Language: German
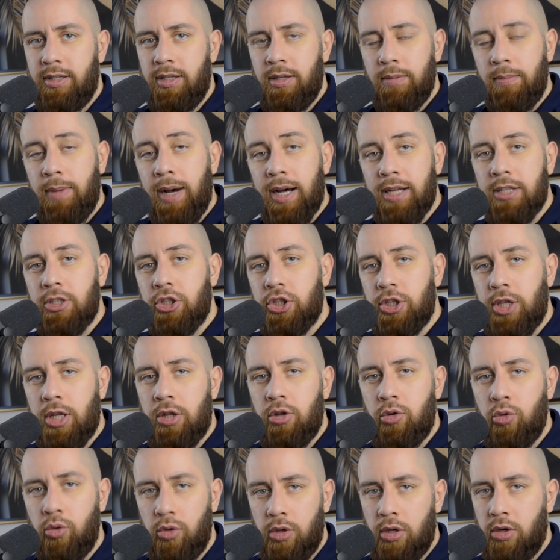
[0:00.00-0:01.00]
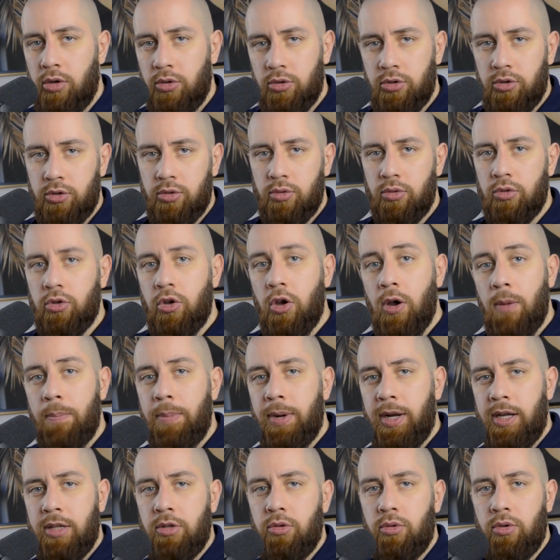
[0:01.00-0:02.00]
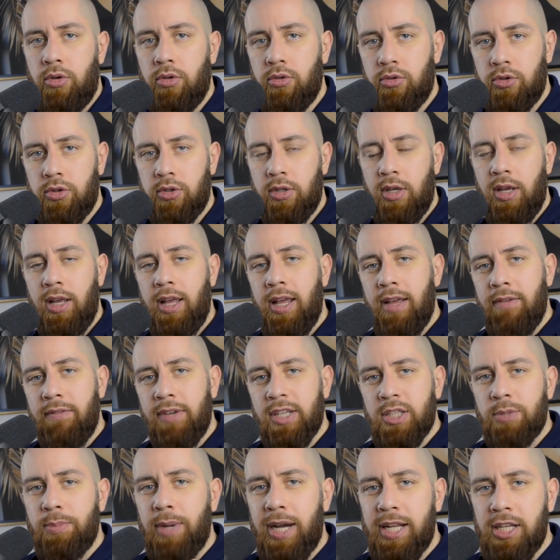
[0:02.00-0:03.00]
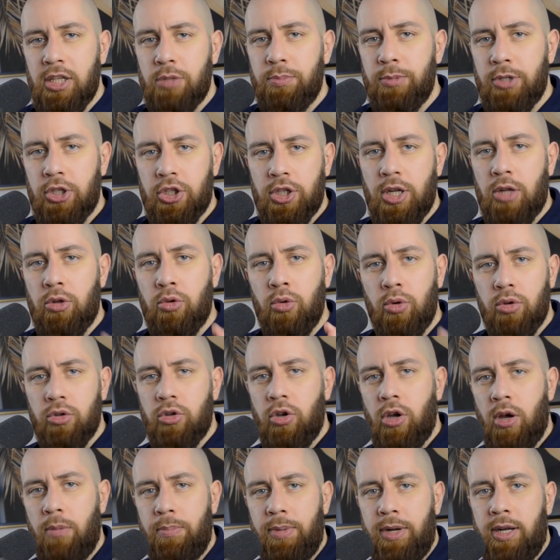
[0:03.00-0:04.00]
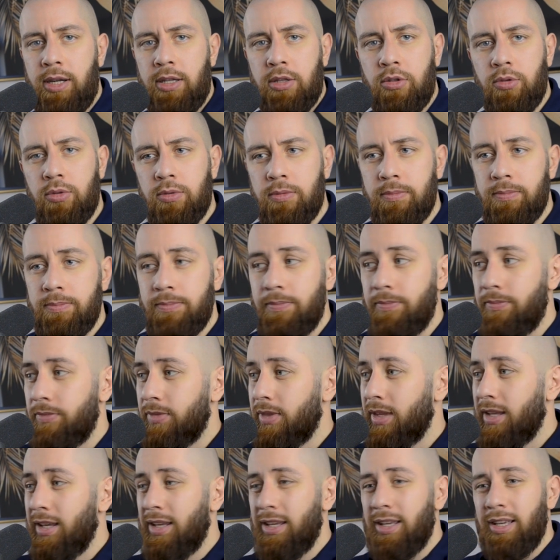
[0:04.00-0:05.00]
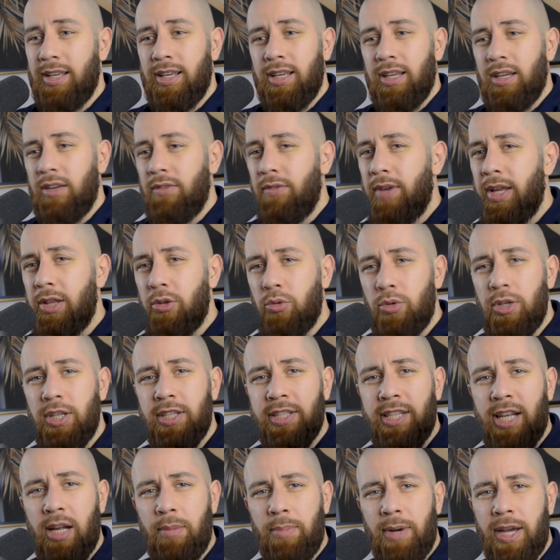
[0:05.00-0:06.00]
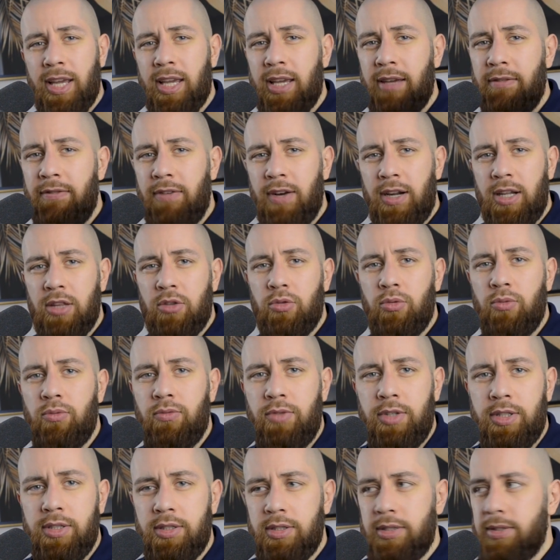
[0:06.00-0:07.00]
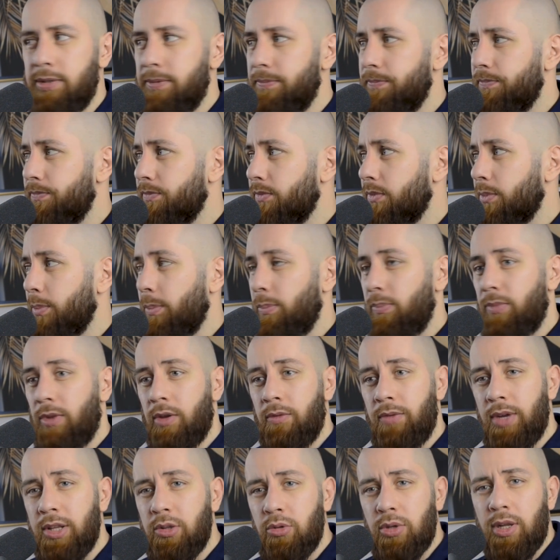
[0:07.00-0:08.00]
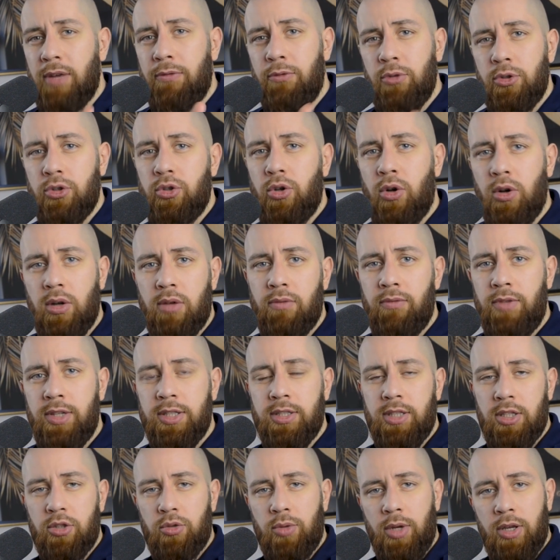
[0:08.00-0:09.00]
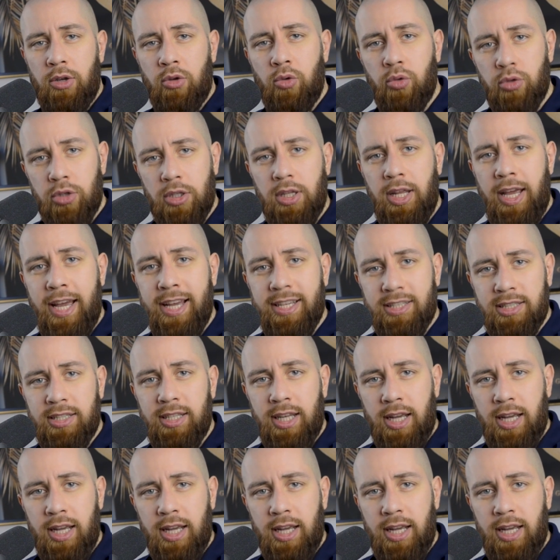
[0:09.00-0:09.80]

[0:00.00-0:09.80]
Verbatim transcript: machen Statur aus und Körperhaltung aus. Was meine ich mit Statur und Körperhaltung? Wenn du dir selber einen Gefallen tun willst, wenn du dafür sorgen willst, dass du einen guten ersten